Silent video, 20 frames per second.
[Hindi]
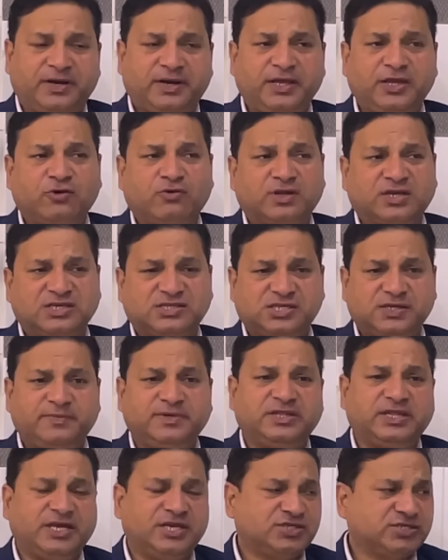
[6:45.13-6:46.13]
पीढ़ी और किसी भी
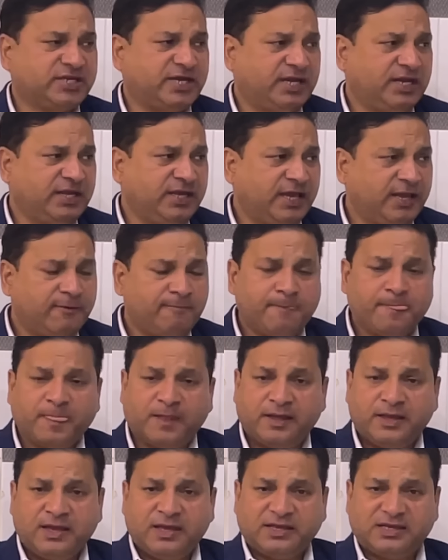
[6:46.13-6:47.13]
देश के लिए
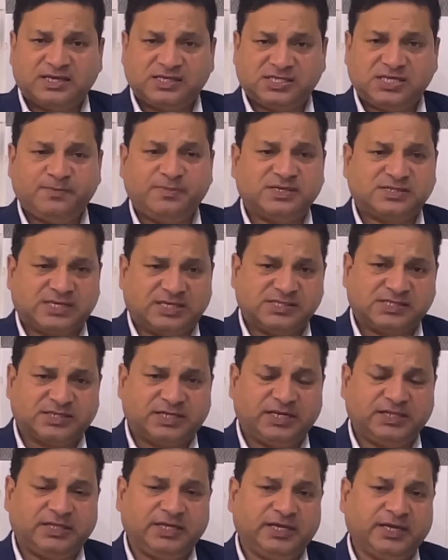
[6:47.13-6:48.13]
किसी भी
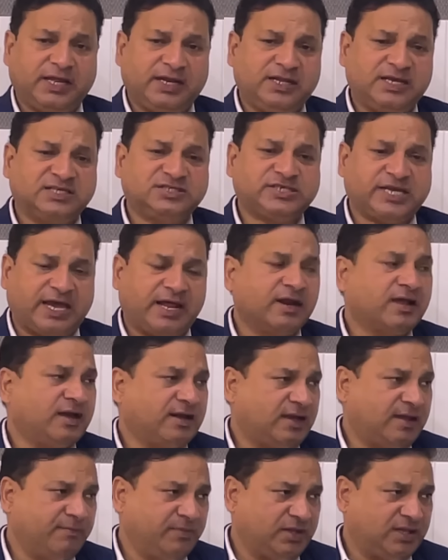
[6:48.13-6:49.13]
संस्कृति के लिए जहर का
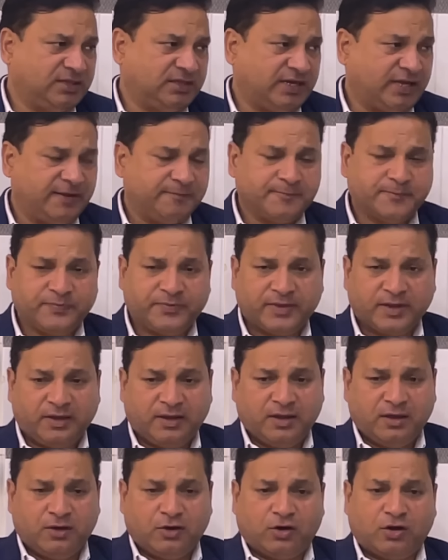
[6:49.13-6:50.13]
काम करता है
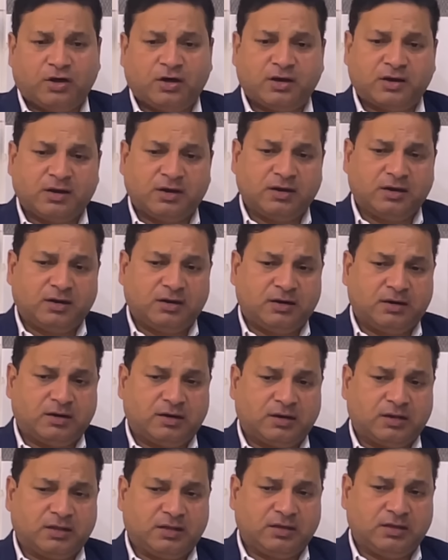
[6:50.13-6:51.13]
और
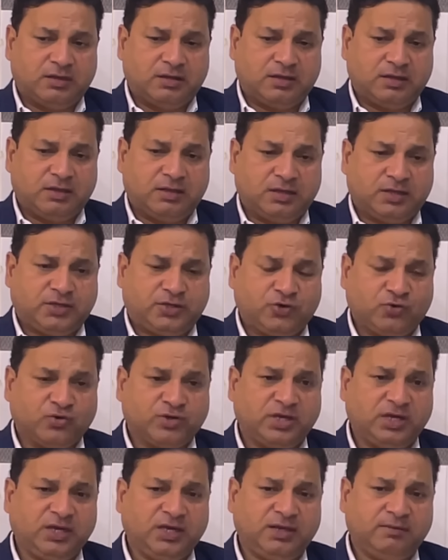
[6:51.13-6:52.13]

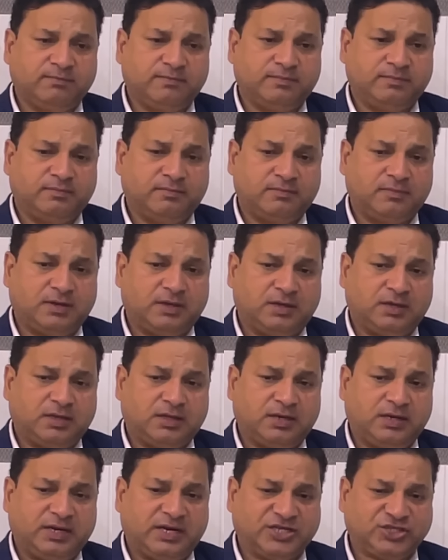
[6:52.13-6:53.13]
क्योंकि
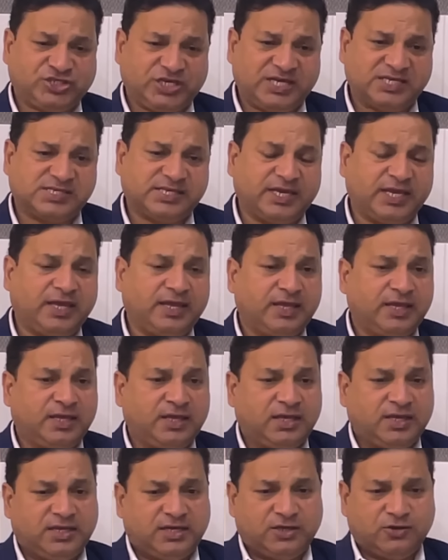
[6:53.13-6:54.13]
नशे से
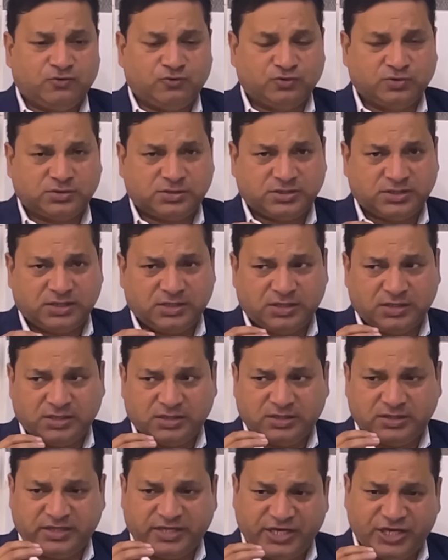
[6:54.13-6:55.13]
उस
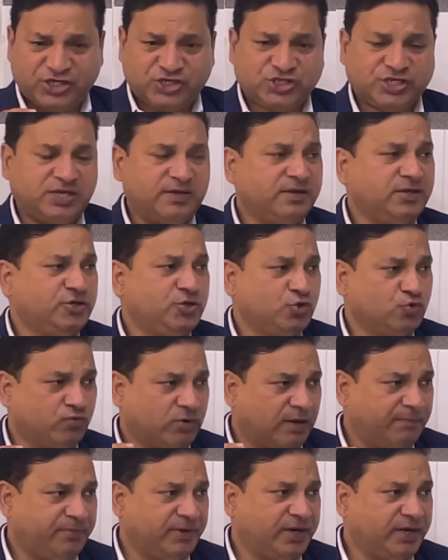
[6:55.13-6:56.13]
देश की
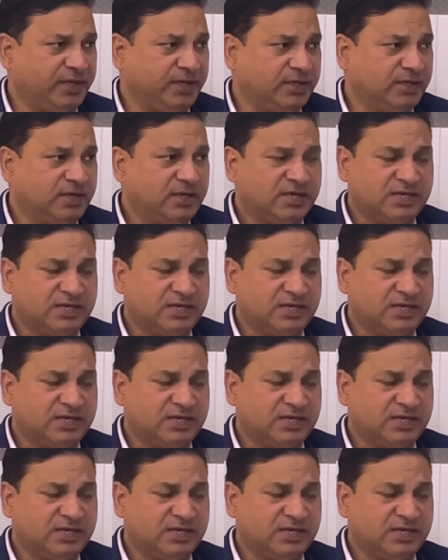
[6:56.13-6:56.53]
युवा पीढ़ी